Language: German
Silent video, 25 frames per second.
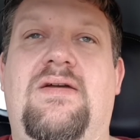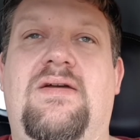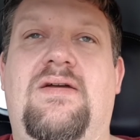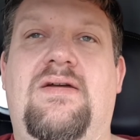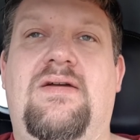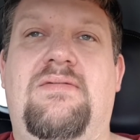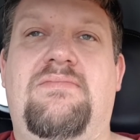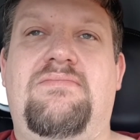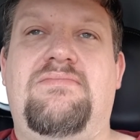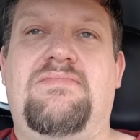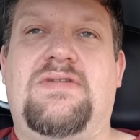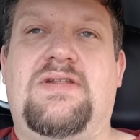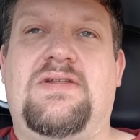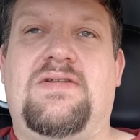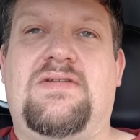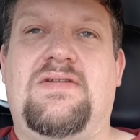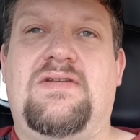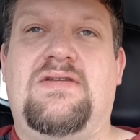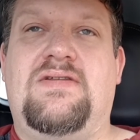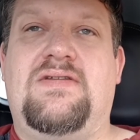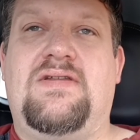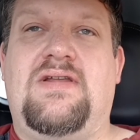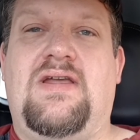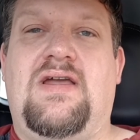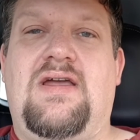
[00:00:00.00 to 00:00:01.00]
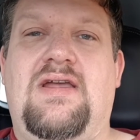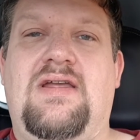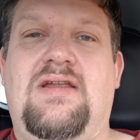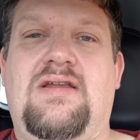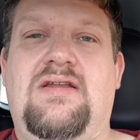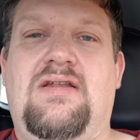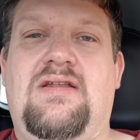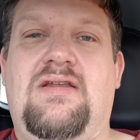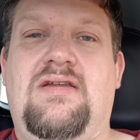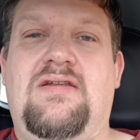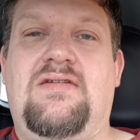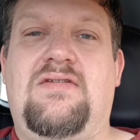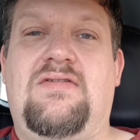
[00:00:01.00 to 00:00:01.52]
Ähm, das ist
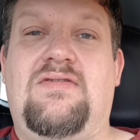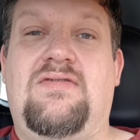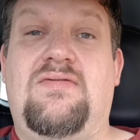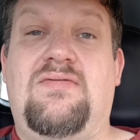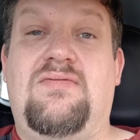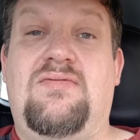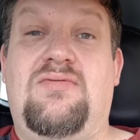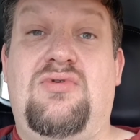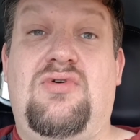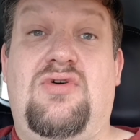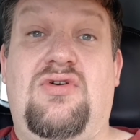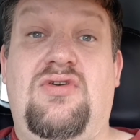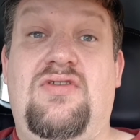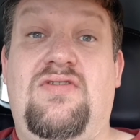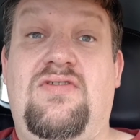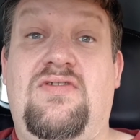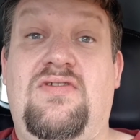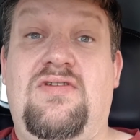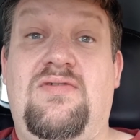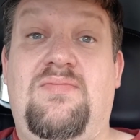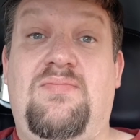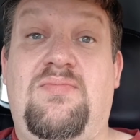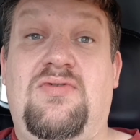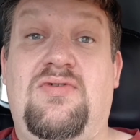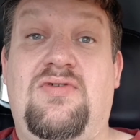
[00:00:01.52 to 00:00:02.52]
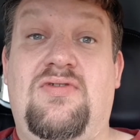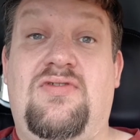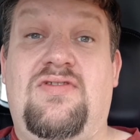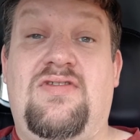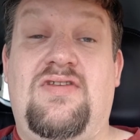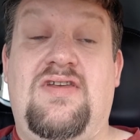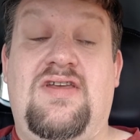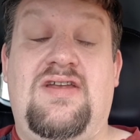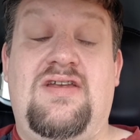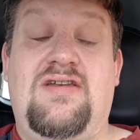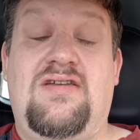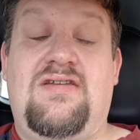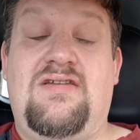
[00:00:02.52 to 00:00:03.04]
eigentlich zu 90
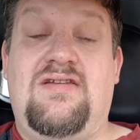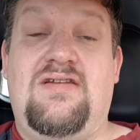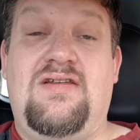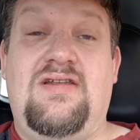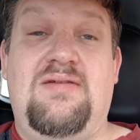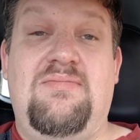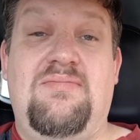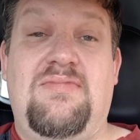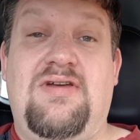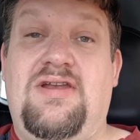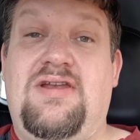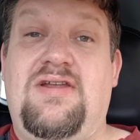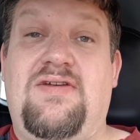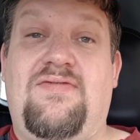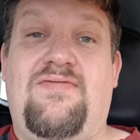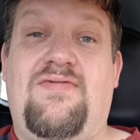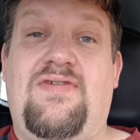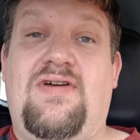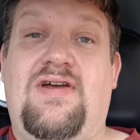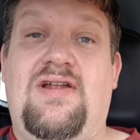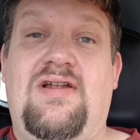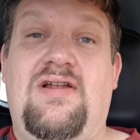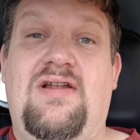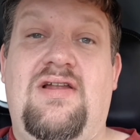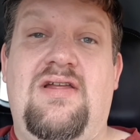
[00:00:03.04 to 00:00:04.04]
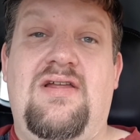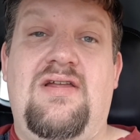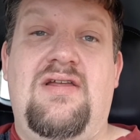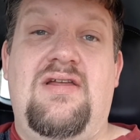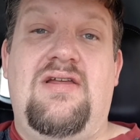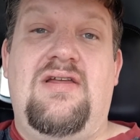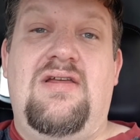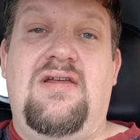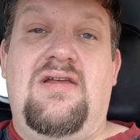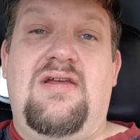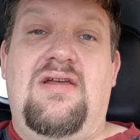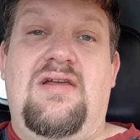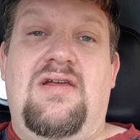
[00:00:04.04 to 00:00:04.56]
immer der Fall.
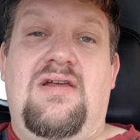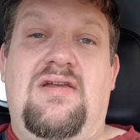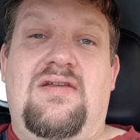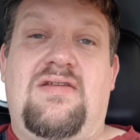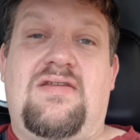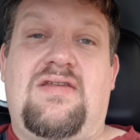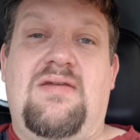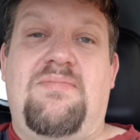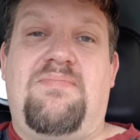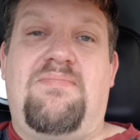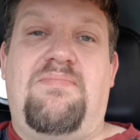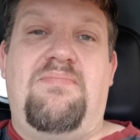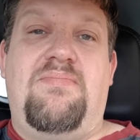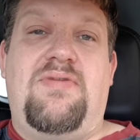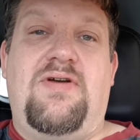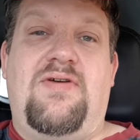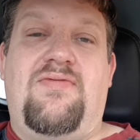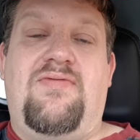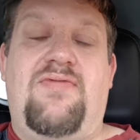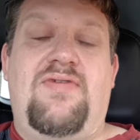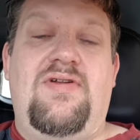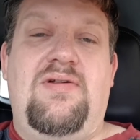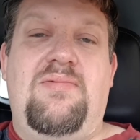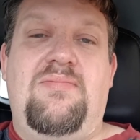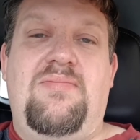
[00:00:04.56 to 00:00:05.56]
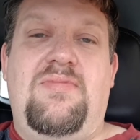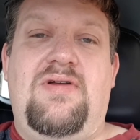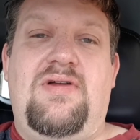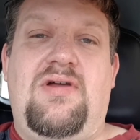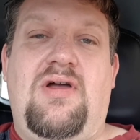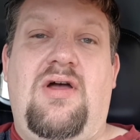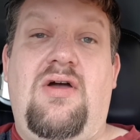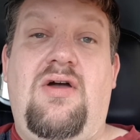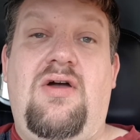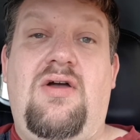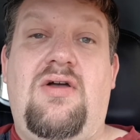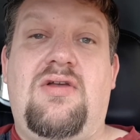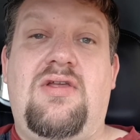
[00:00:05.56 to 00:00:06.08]
Es gibt ein paar Filme,
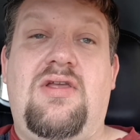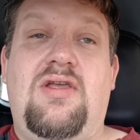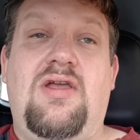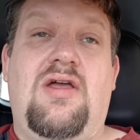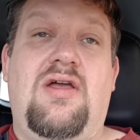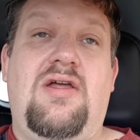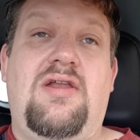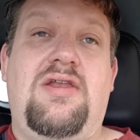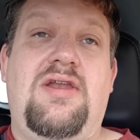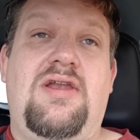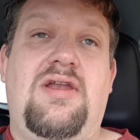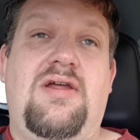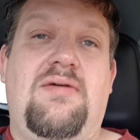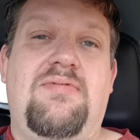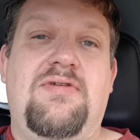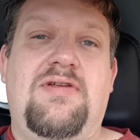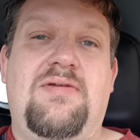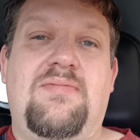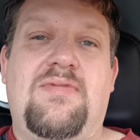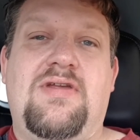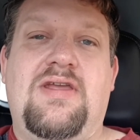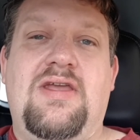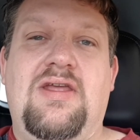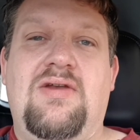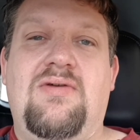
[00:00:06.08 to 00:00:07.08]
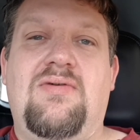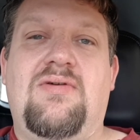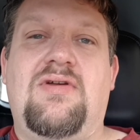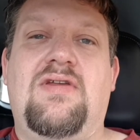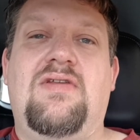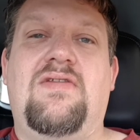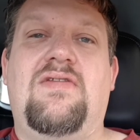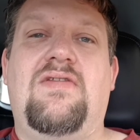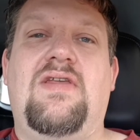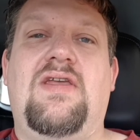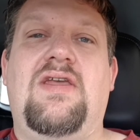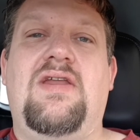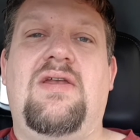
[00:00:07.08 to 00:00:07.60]
ach ja, den habe ich im Kino
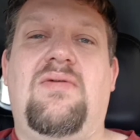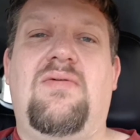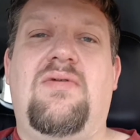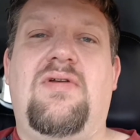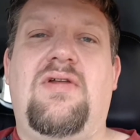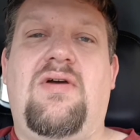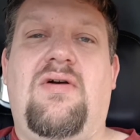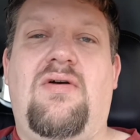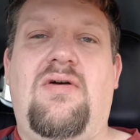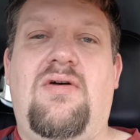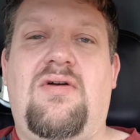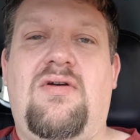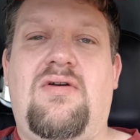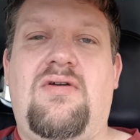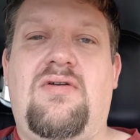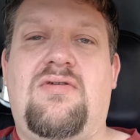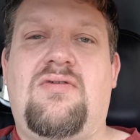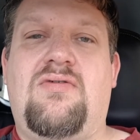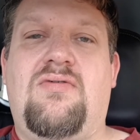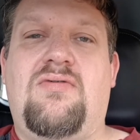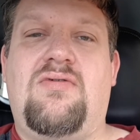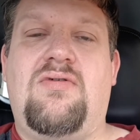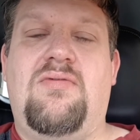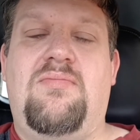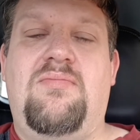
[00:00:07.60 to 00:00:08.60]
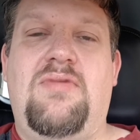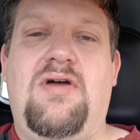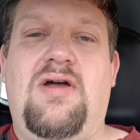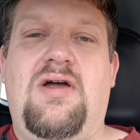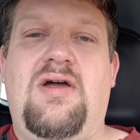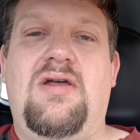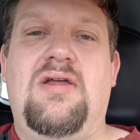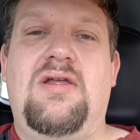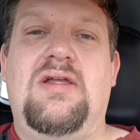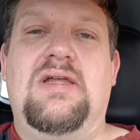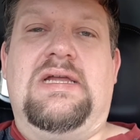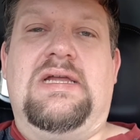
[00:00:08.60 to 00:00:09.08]
gesehen oder ach, gucke mal,